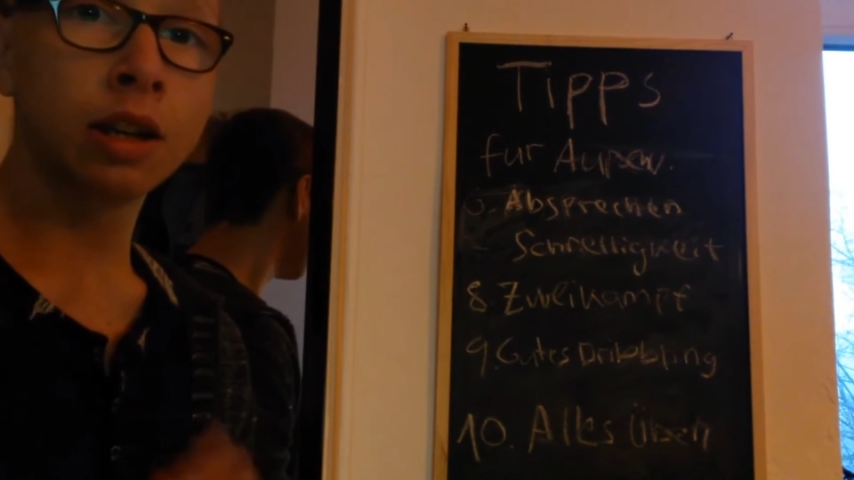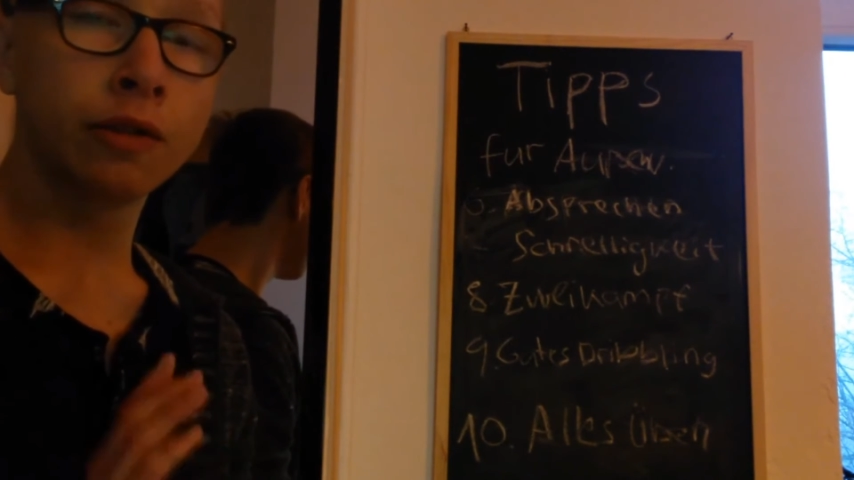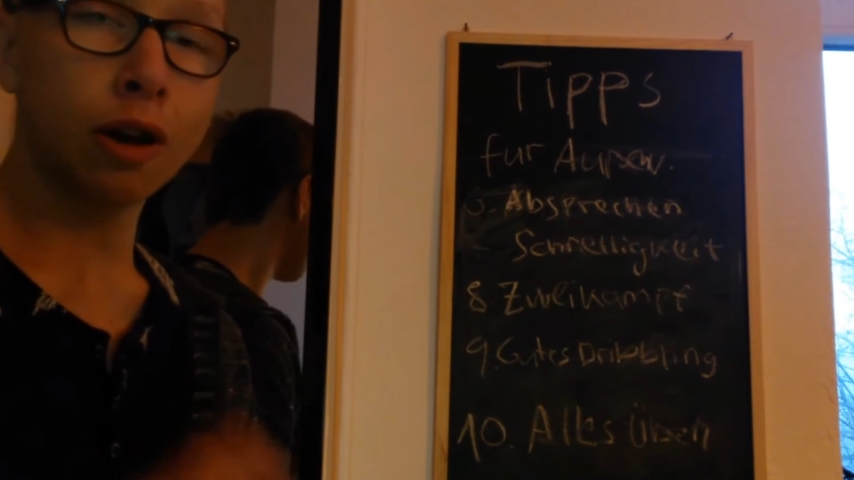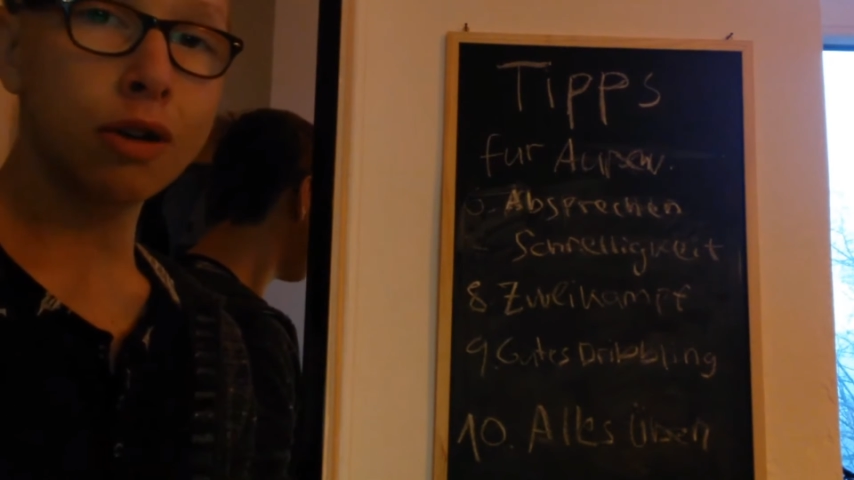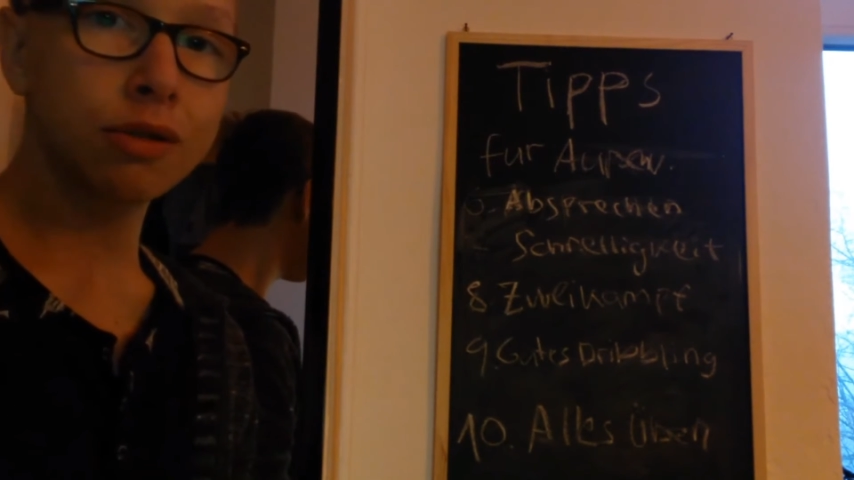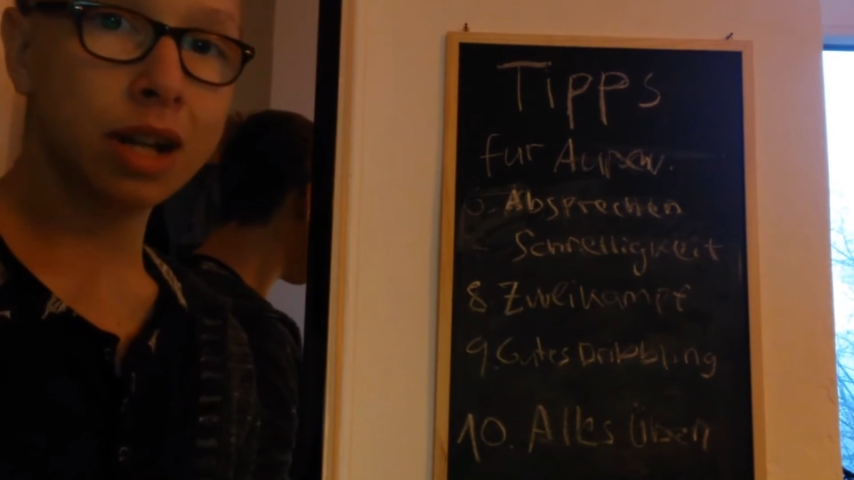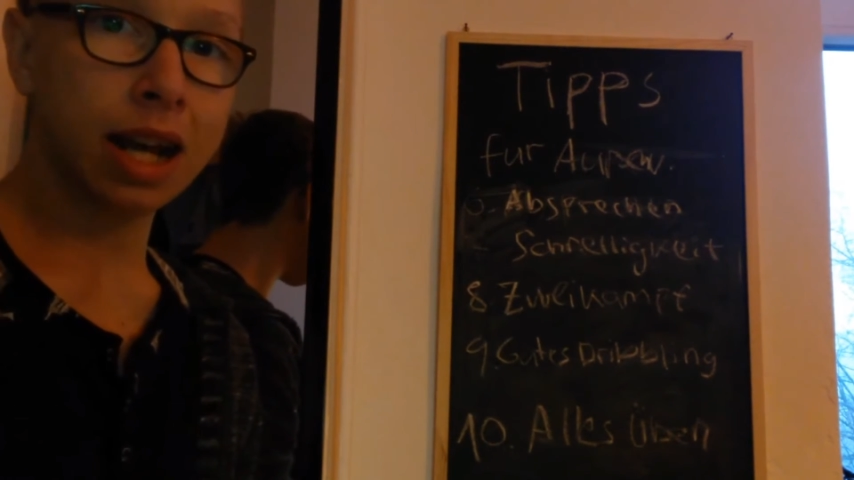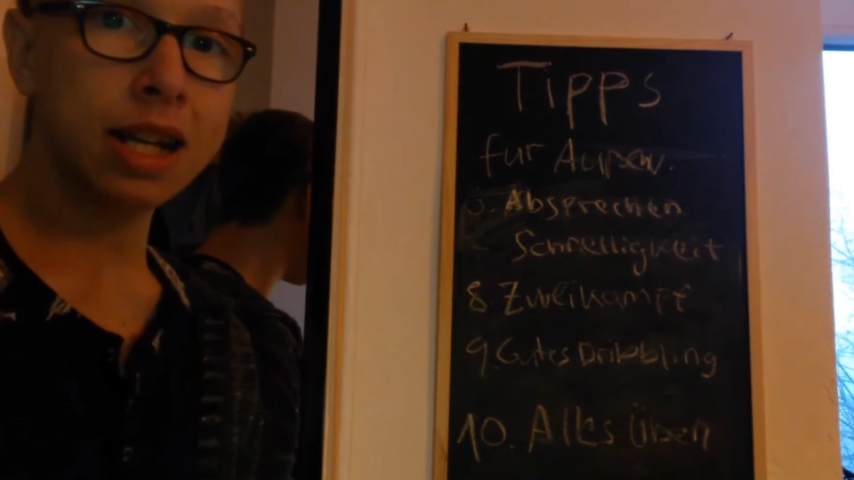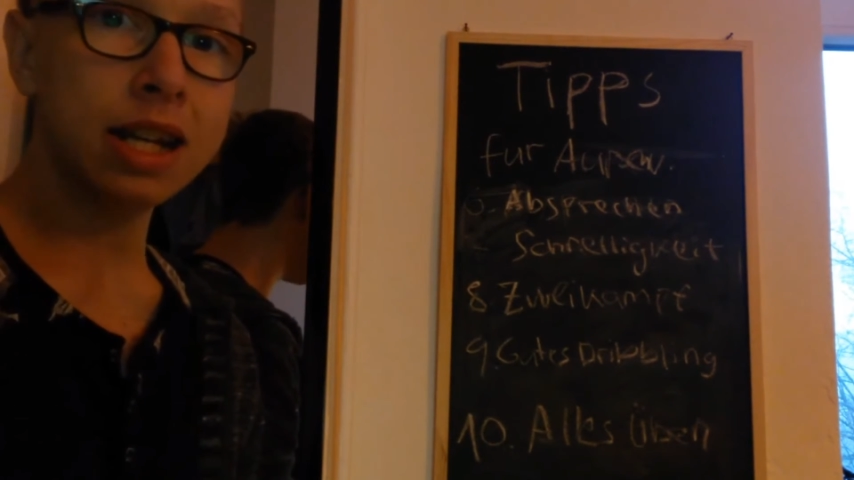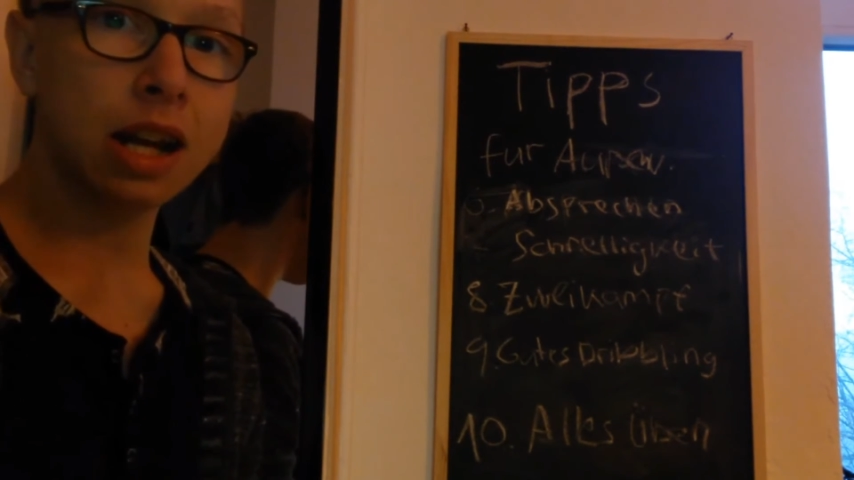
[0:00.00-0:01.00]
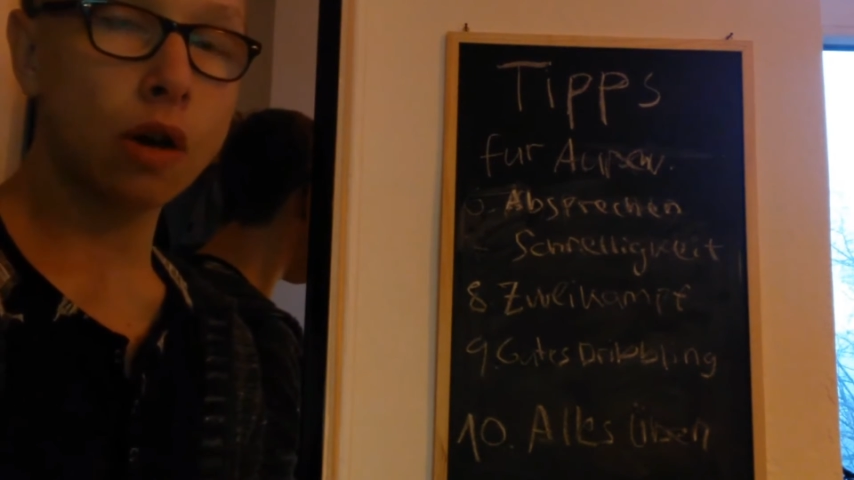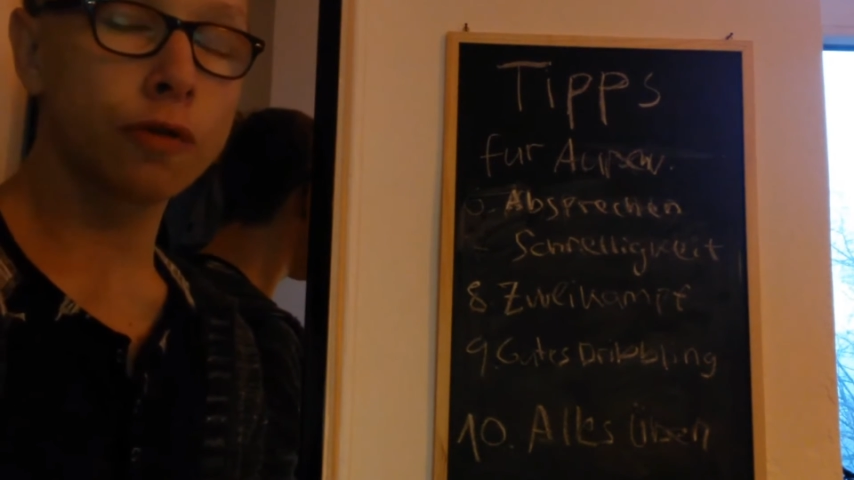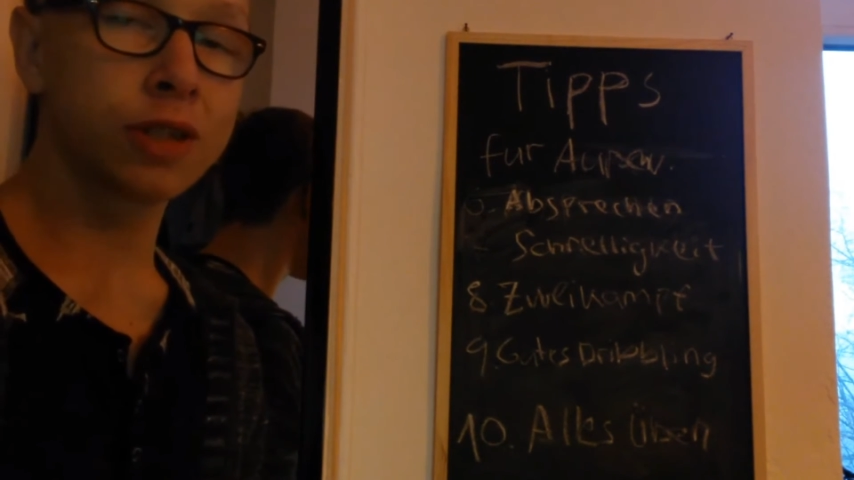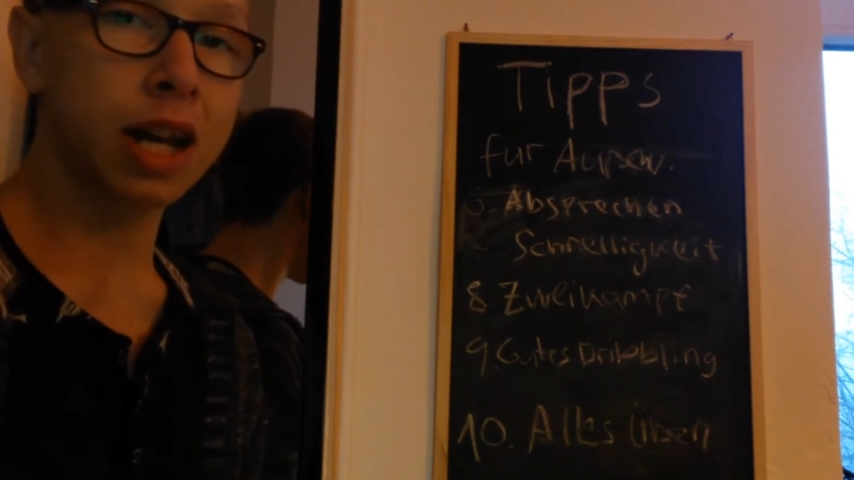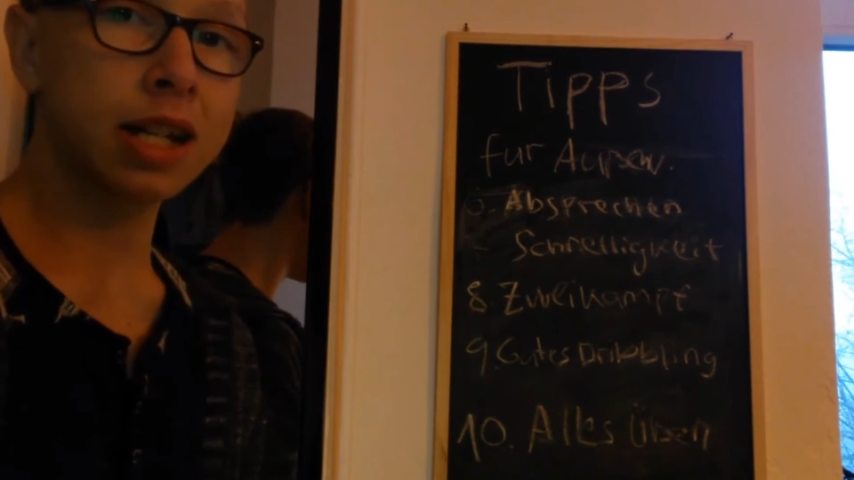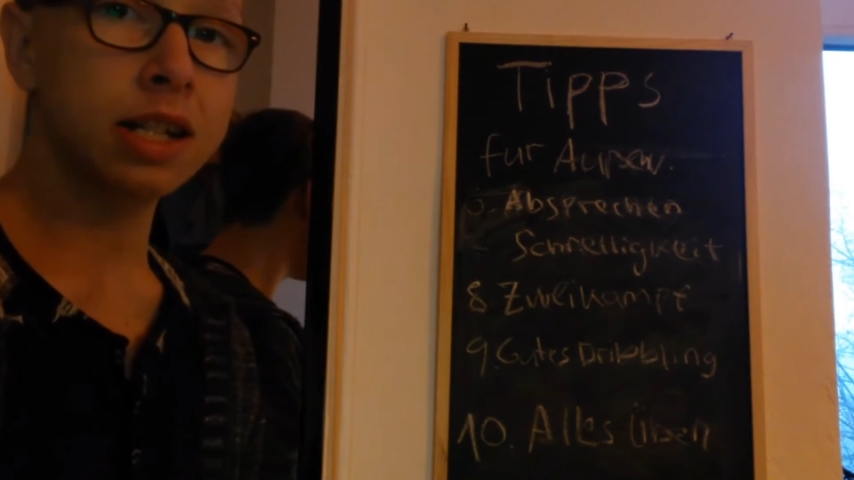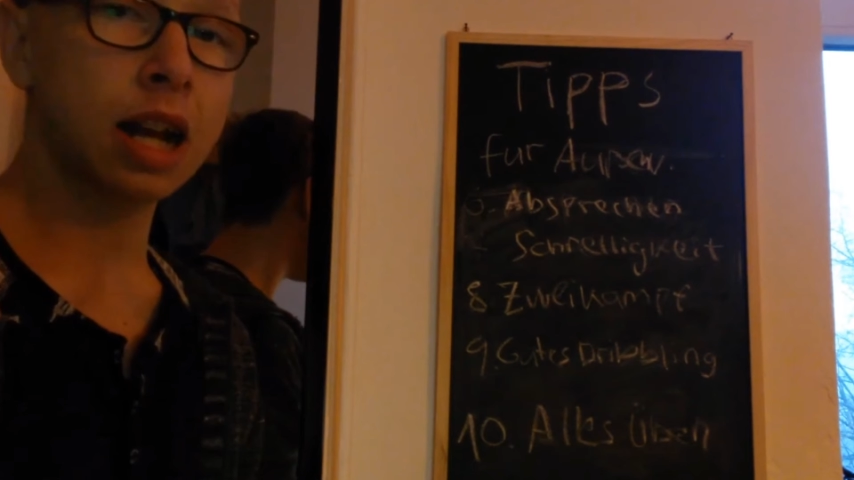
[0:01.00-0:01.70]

vorne und nach hinten laufen kann,